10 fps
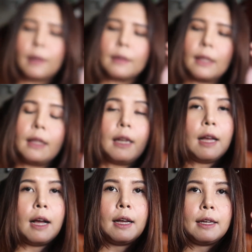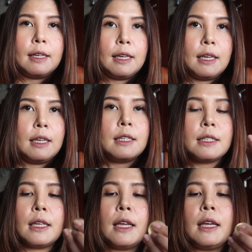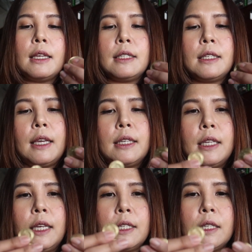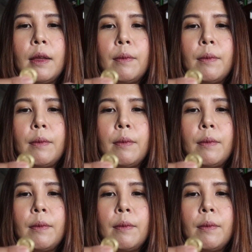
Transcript: lang din nila is sizes.